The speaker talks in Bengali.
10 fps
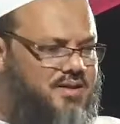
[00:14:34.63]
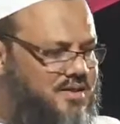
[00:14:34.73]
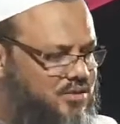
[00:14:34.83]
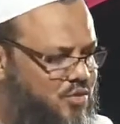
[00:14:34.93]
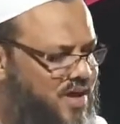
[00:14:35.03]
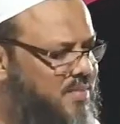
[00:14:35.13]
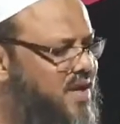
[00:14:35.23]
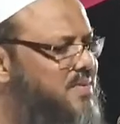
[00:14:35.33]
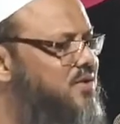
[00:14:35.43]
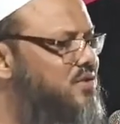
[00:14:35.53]
তা তোমার আমার
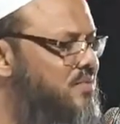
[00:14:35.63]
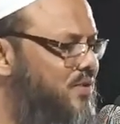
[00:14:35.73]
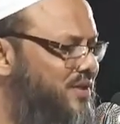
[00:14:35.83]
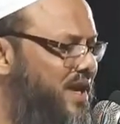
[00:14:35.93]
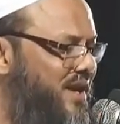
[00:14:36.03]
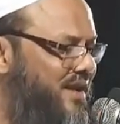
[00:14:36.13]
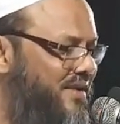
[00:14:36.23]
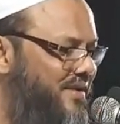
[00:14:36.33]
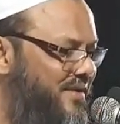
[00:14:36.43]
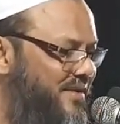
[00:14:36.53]
এবাদতের মধ্যে
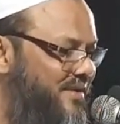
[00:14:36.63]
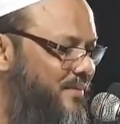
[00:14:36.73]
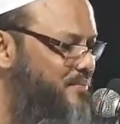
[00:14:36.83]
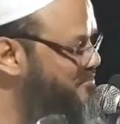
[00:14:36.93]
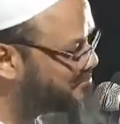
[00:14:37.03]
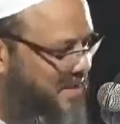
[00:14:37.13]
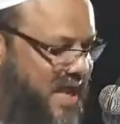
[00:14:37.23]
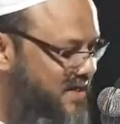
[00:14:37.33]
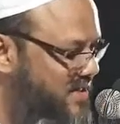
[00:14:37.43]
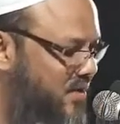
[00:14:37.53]

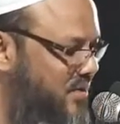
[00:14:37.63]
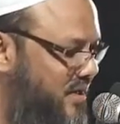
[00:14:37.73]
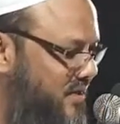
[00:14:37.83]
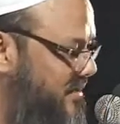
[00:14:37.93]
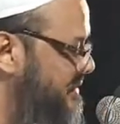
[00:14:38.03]
একটাও নেই